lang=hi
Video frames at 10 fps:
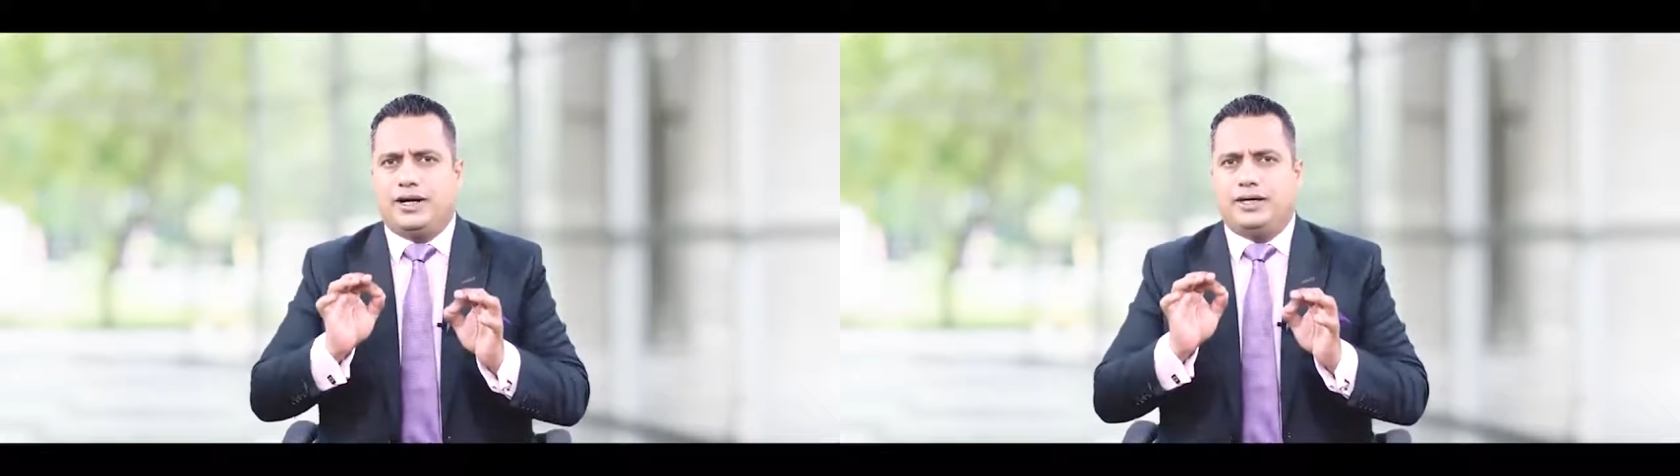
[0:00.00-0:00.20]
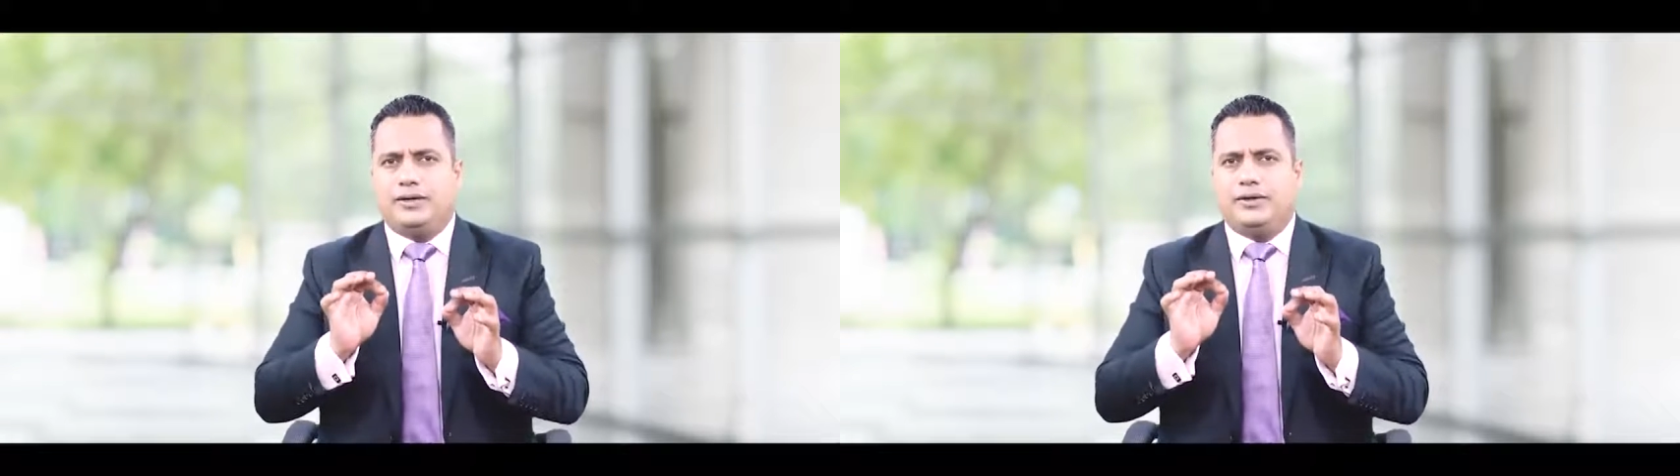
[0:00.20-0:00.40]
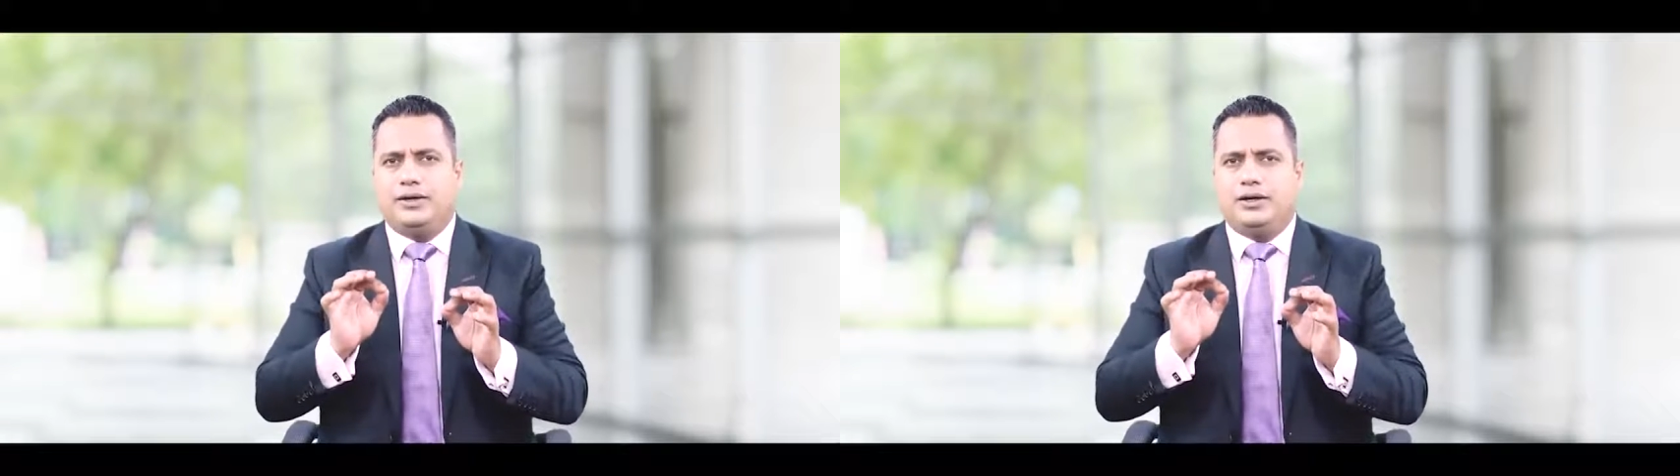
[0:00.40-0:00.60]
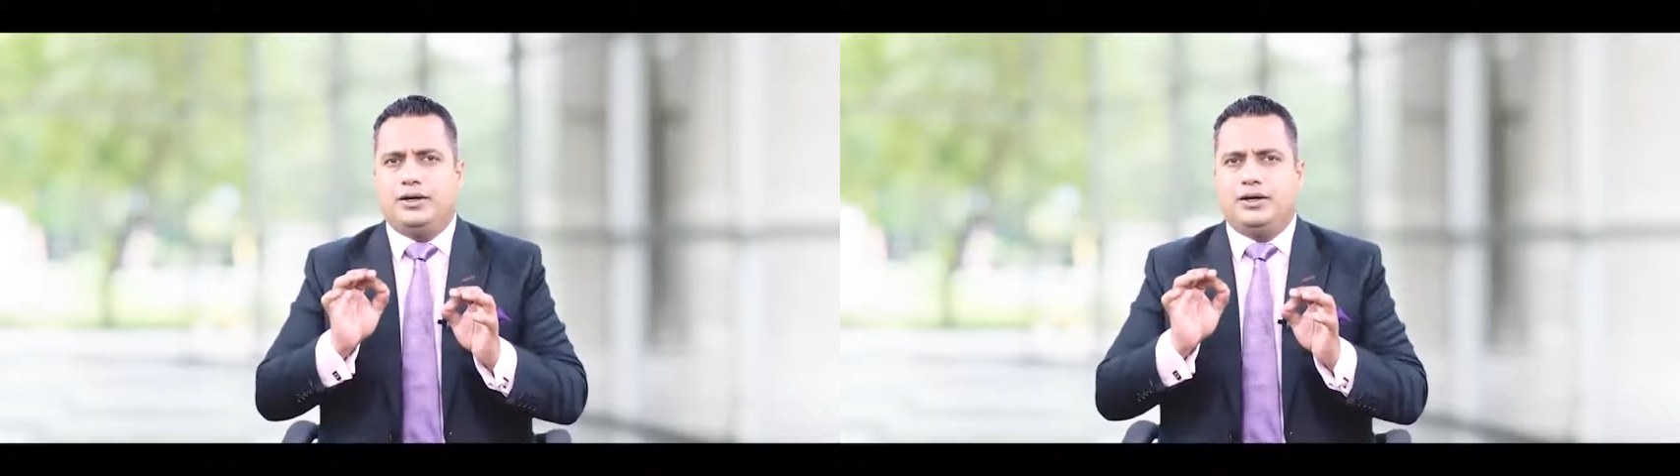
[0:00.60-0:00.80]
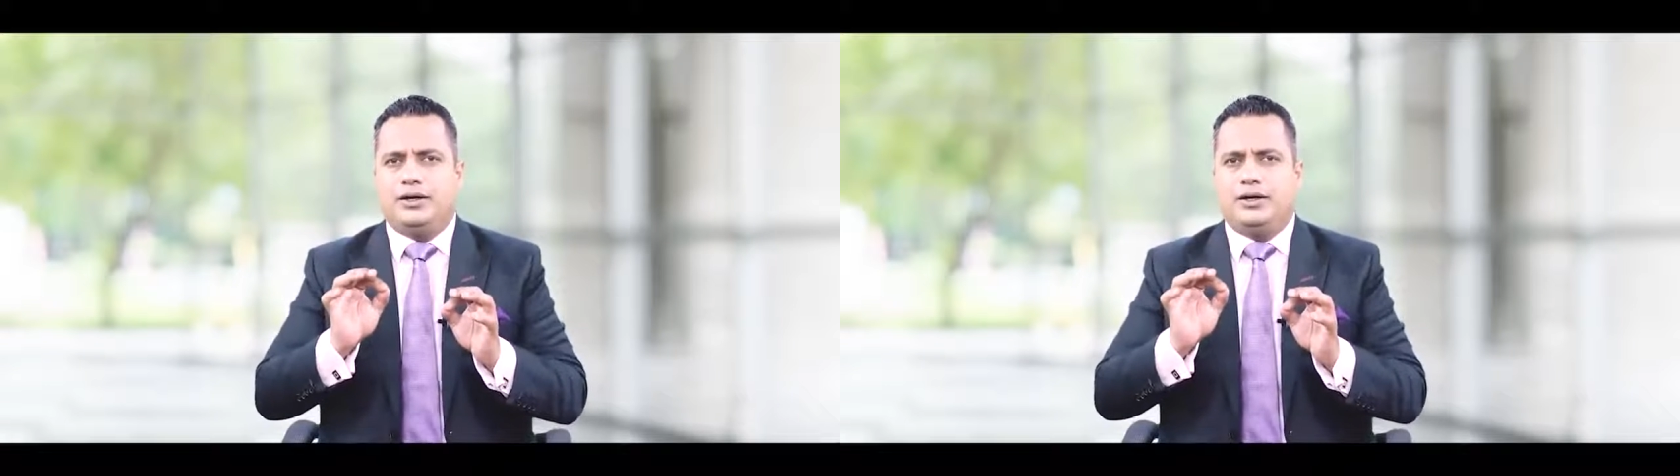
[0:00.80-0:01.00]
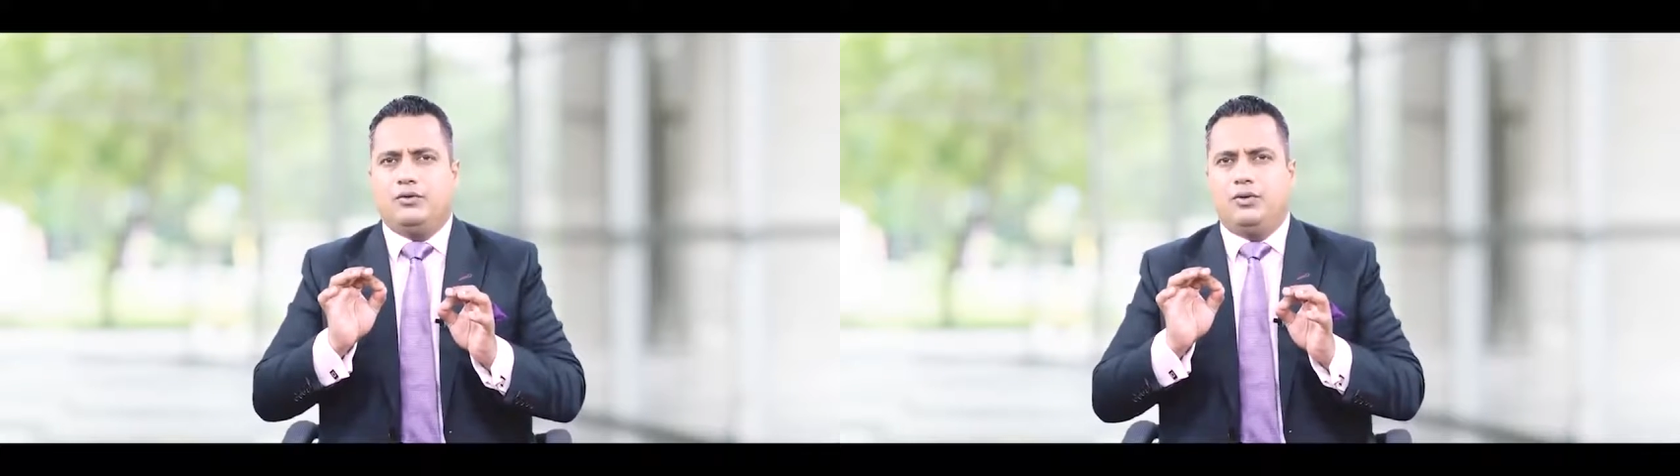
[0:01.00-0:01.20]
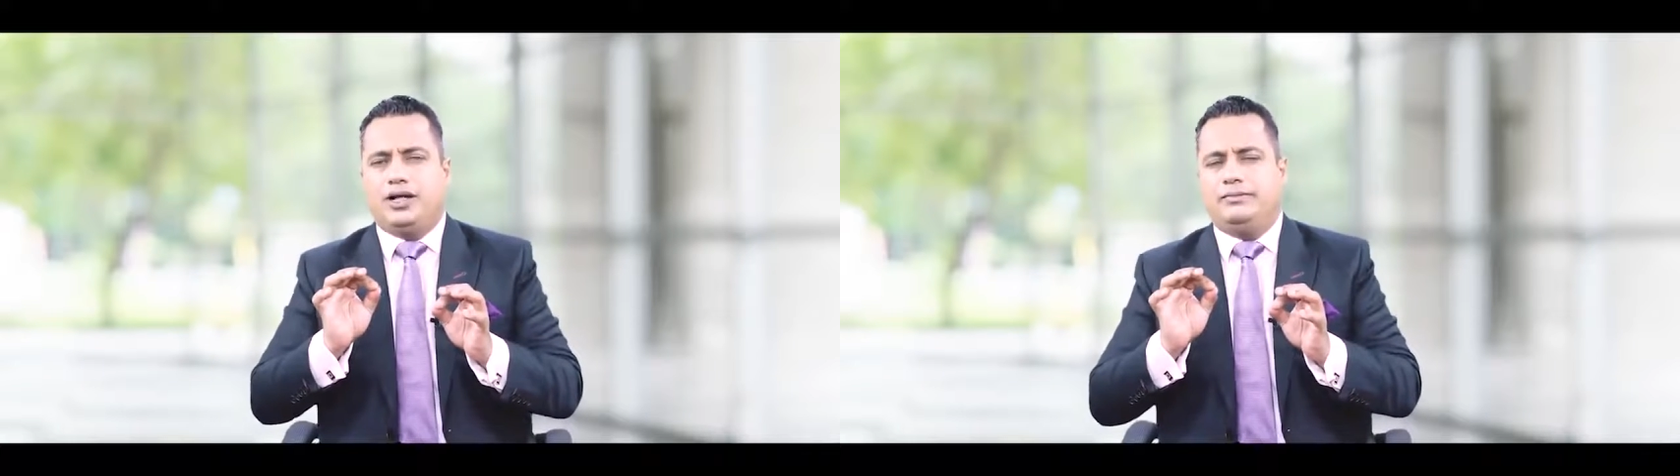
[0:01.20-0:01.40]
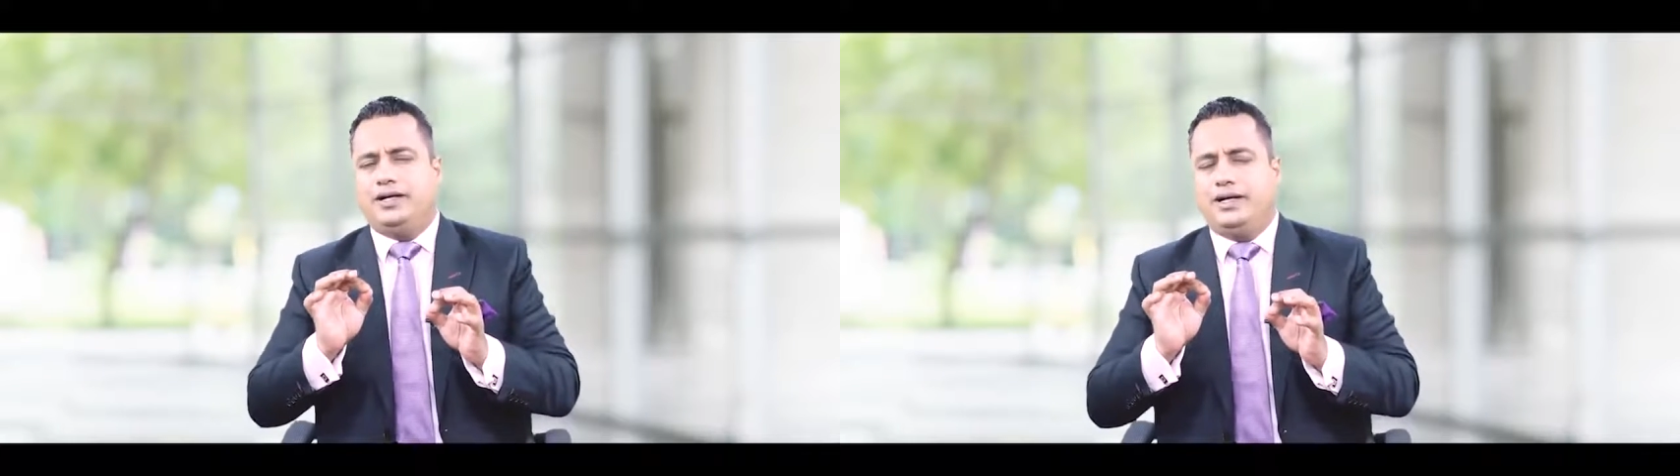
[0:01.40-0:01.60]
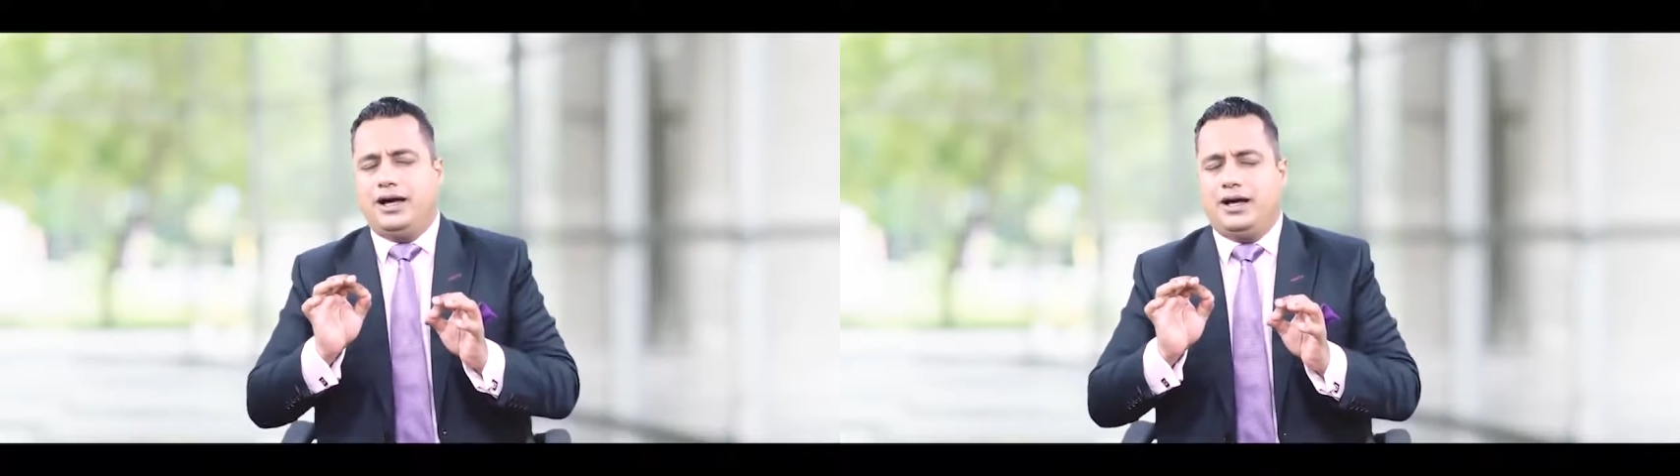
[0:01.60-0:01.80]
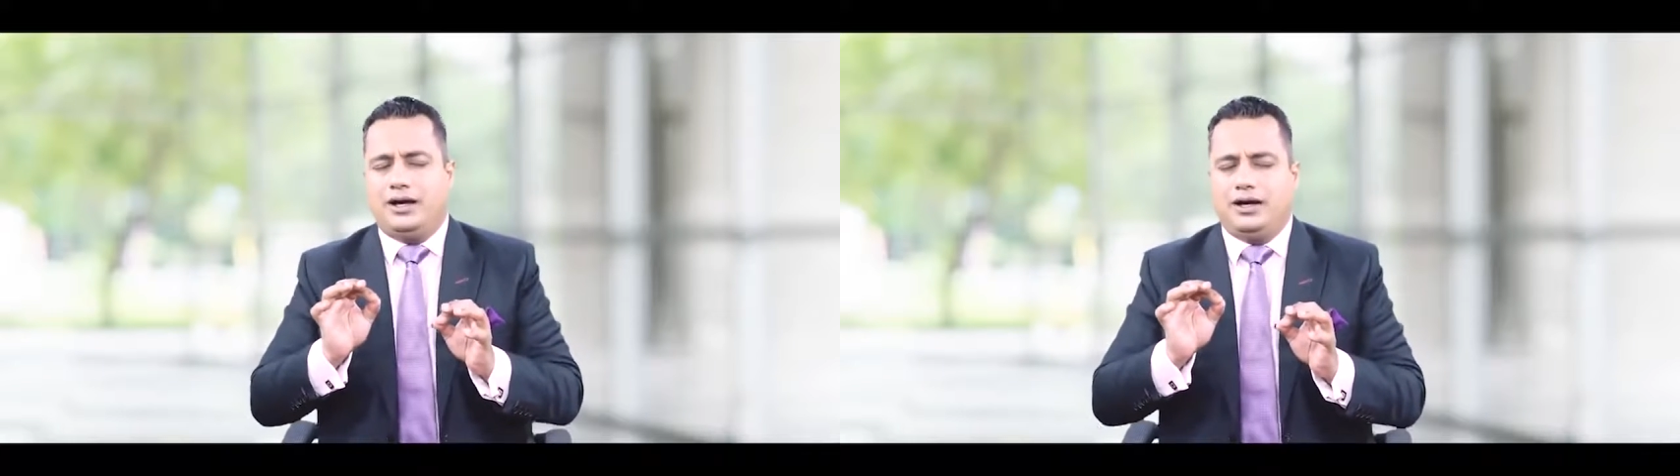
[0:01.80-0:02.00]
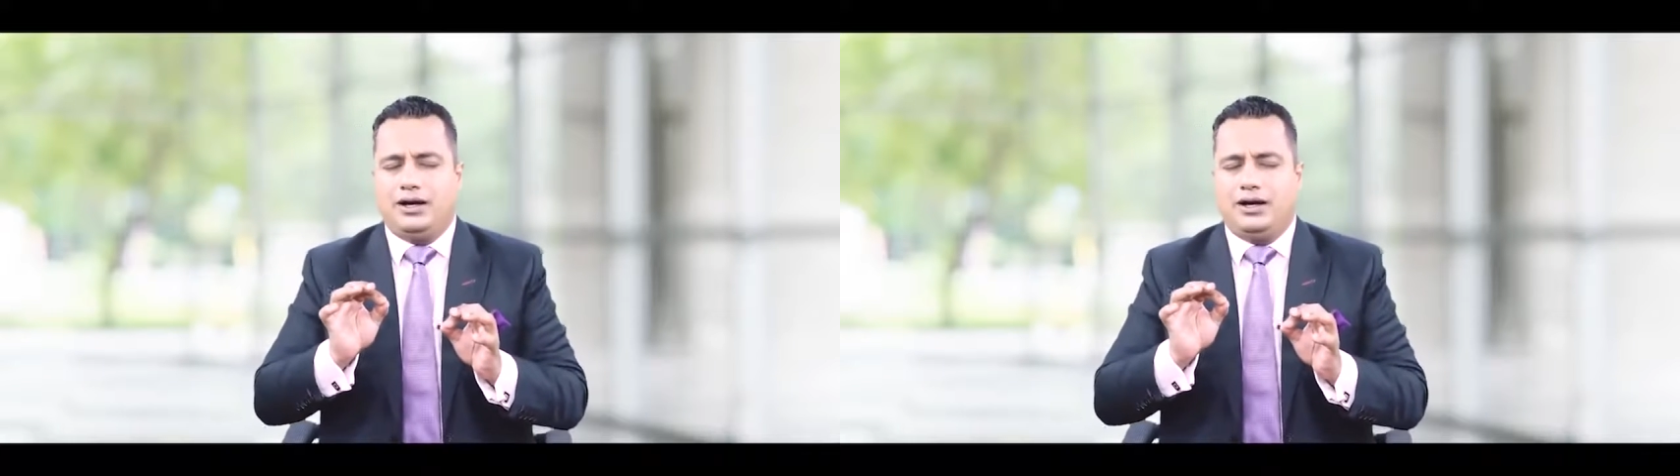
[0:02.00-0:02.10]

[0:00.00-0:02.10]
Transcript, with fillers: चुभाई वो आदमी हिला